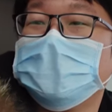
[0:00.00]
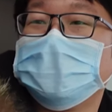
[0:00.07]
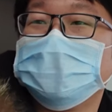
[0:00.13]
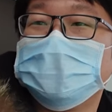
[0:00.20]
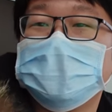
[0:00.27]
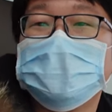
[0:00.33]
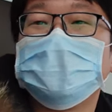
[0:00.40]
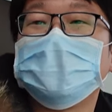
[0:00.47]

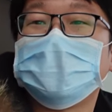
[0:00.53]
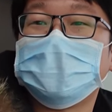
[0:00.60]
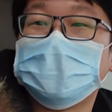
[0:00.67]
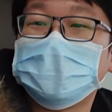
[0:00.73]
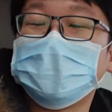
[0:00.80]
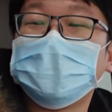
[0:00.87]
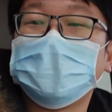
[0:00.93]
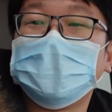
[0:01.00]
就基本上
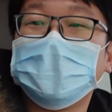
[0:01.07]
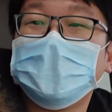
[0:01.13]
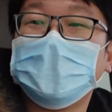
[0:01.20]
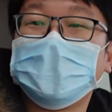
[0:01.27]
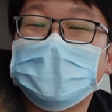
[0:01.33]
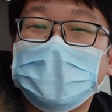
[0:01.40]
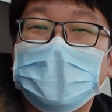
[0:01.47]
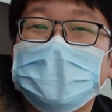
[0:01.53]
是
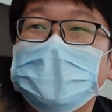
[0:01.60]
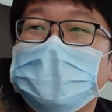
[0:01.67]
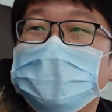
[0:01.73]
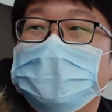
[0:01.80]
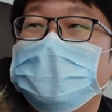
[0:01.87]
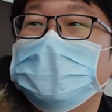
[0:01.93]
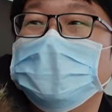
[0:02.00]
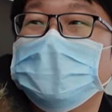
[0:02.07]
达到
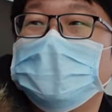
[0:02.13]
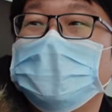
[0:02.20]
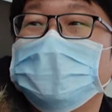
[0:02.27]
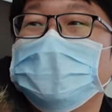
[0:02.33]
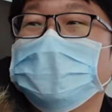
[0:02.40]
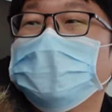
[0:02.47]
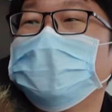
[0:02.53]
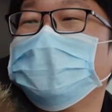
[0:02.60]
我我当
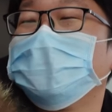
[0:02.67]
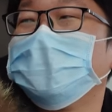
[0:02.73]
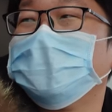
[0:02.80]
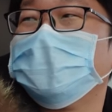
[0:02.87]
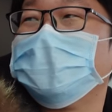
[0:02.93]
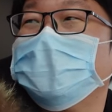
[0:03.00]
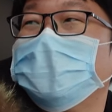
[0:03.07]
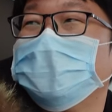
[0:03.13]
初购车的
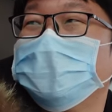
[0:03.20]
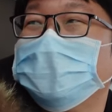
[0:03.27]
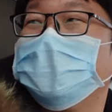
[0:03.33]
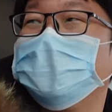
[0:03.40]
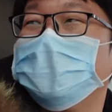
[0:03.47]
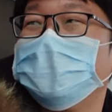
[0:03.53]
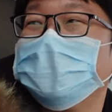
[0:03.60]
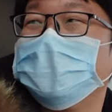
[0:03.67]
预
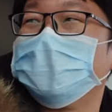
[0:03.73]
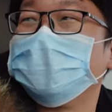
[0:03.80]
期。